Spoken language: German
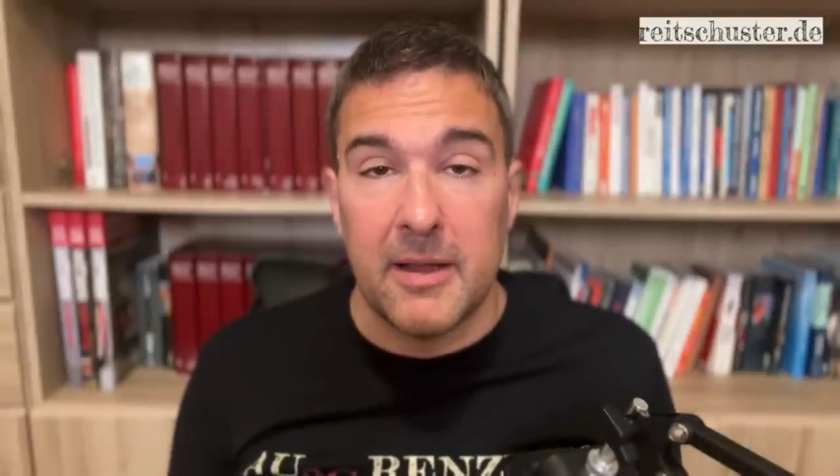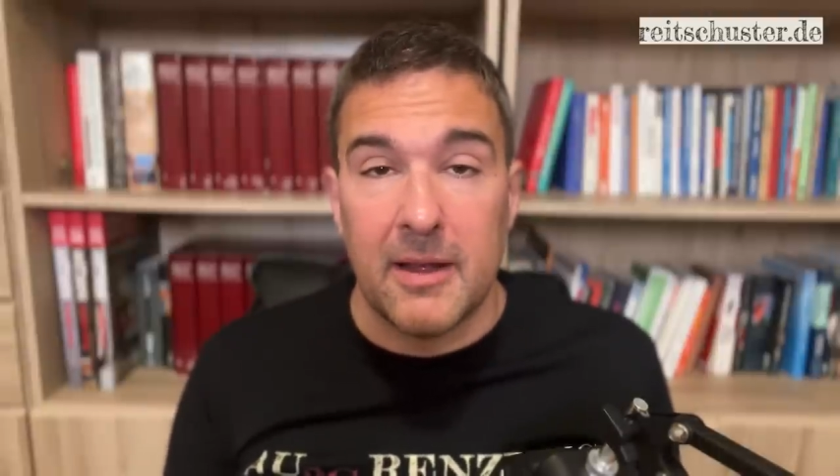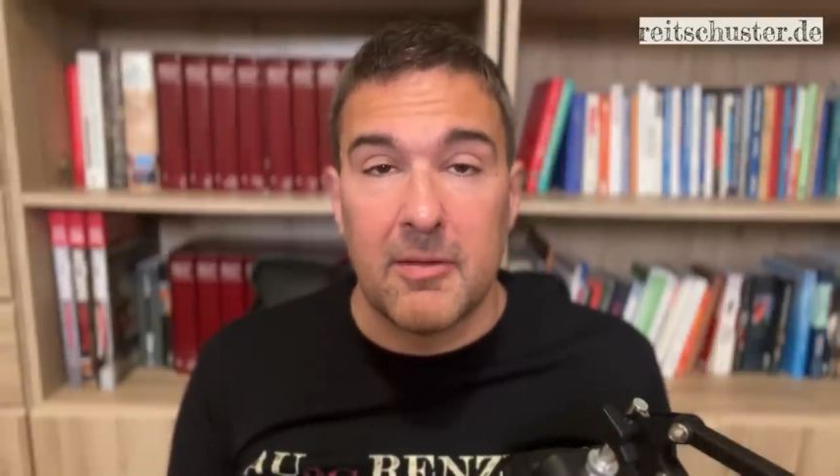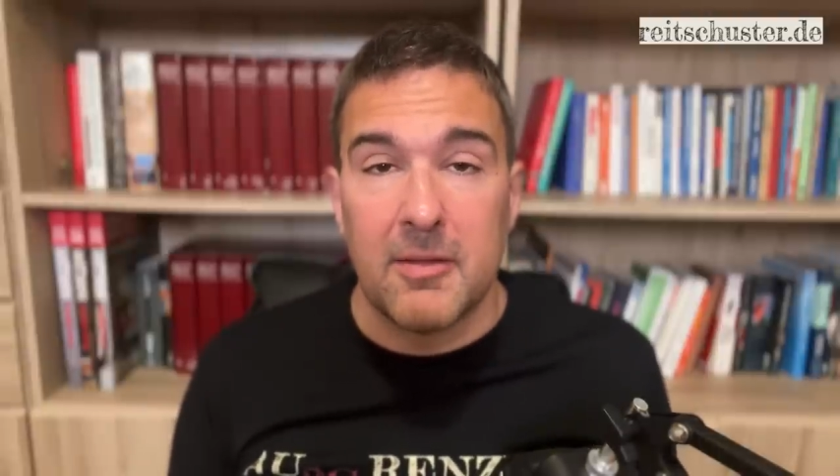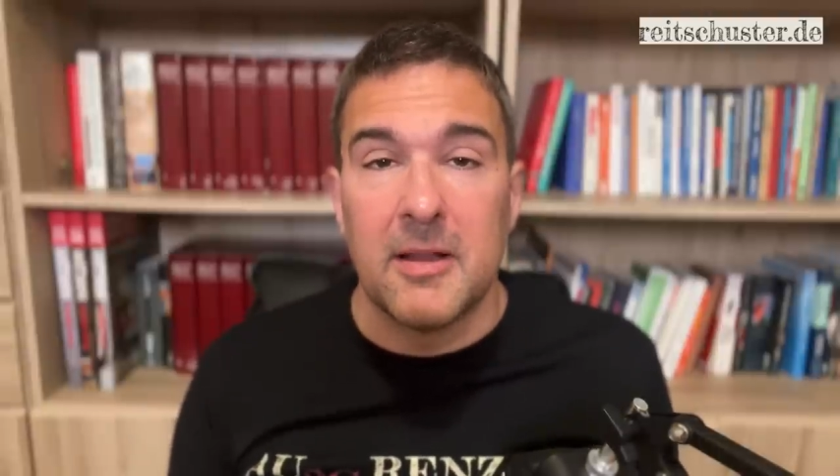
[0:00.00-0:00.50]

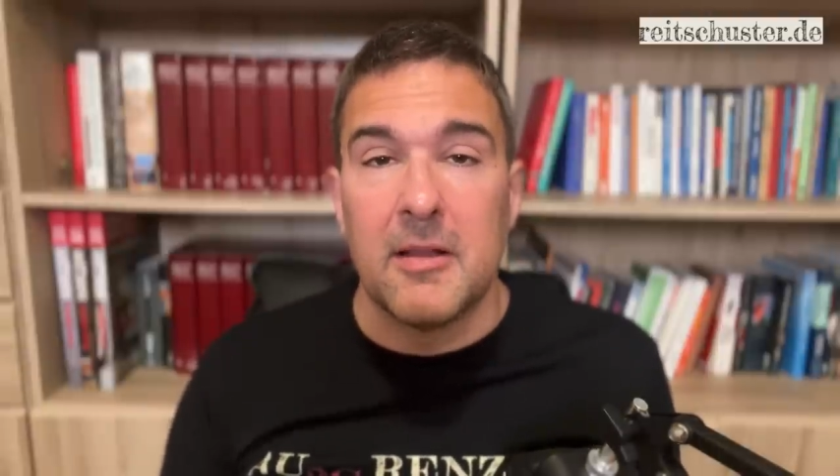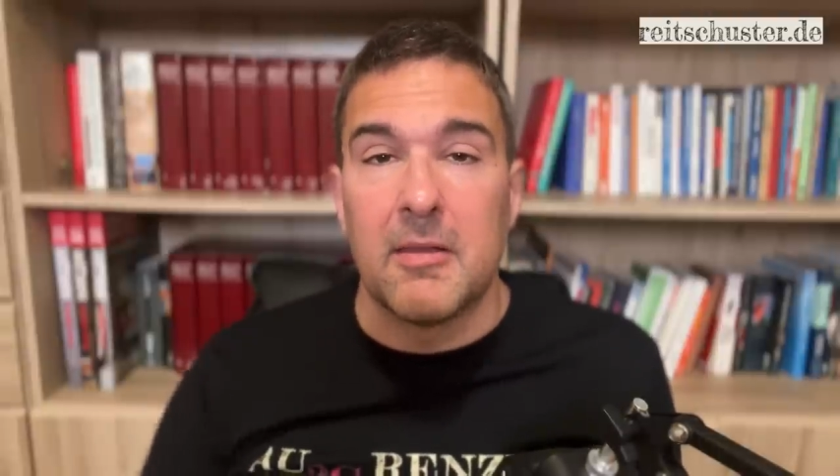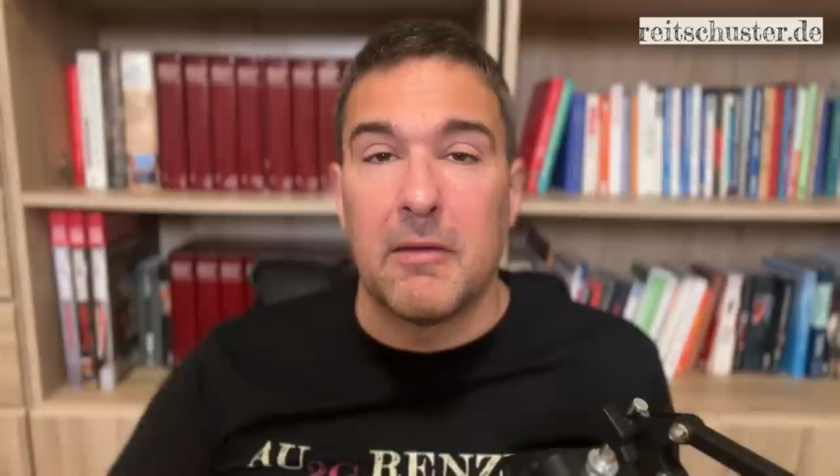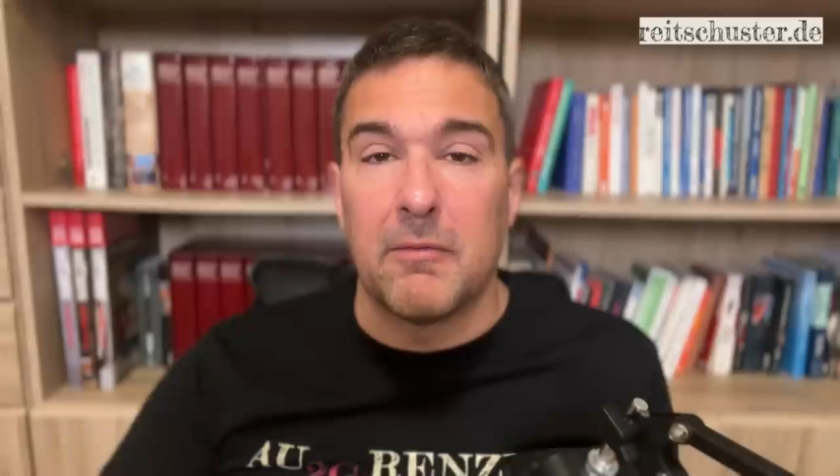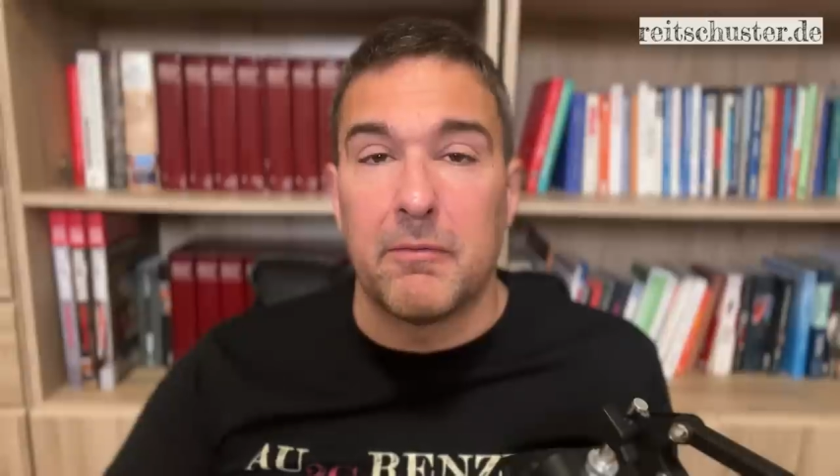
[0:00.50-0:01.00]
Ärztin ins
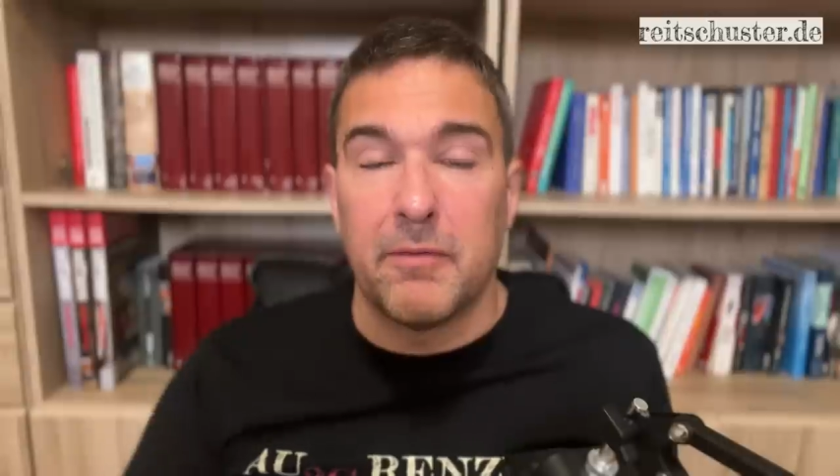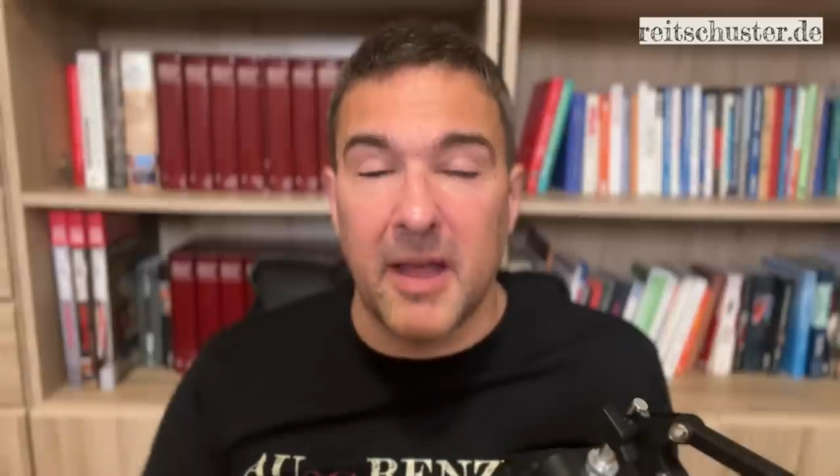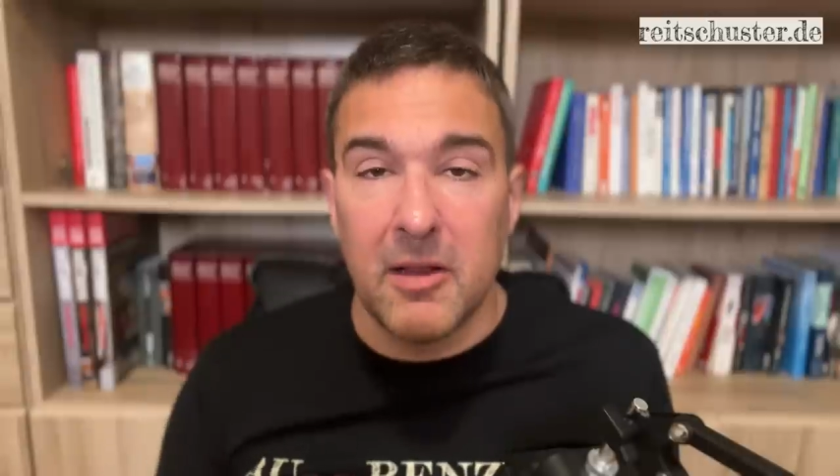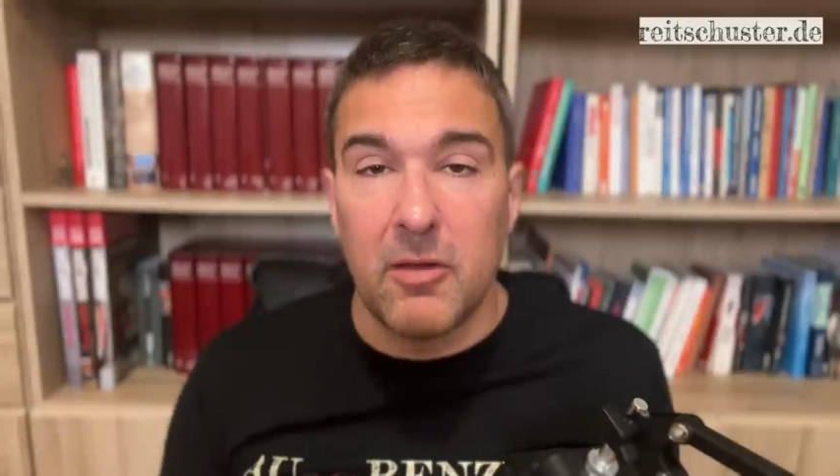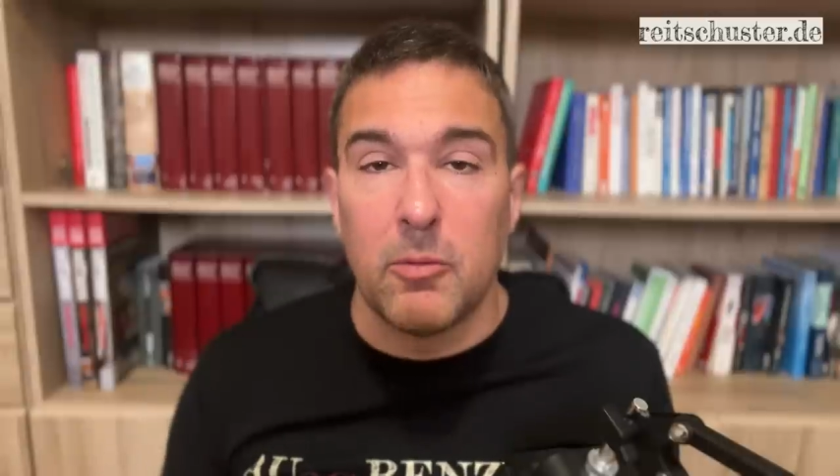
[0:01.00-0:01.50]

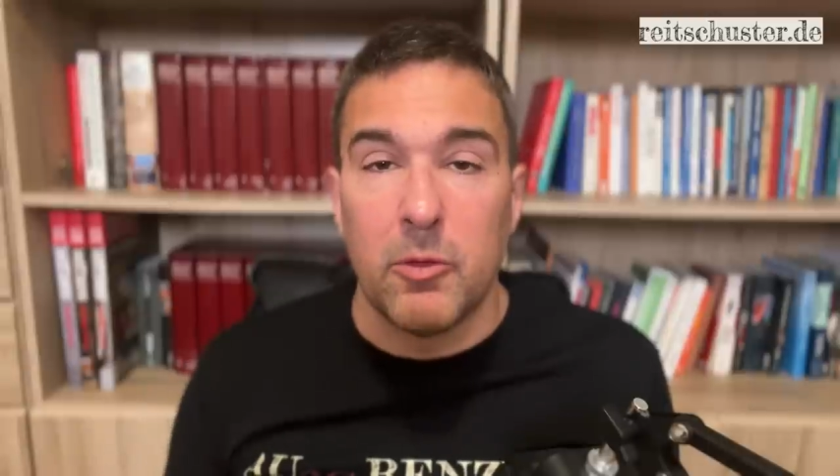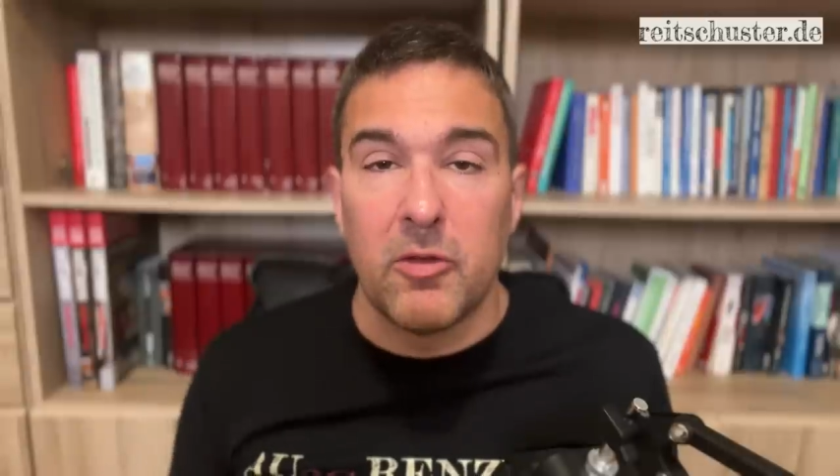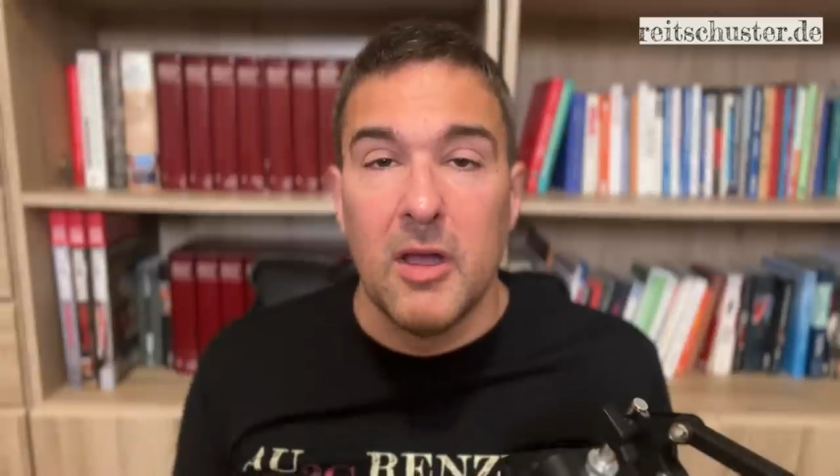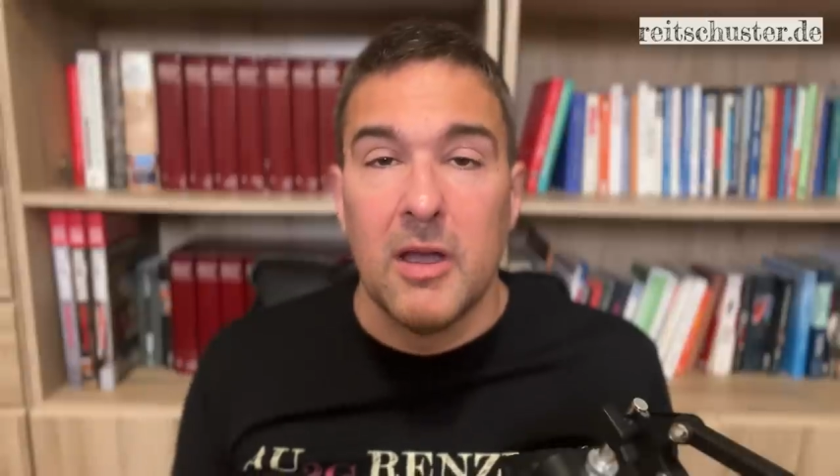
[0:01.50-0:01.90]
Gefängnis muss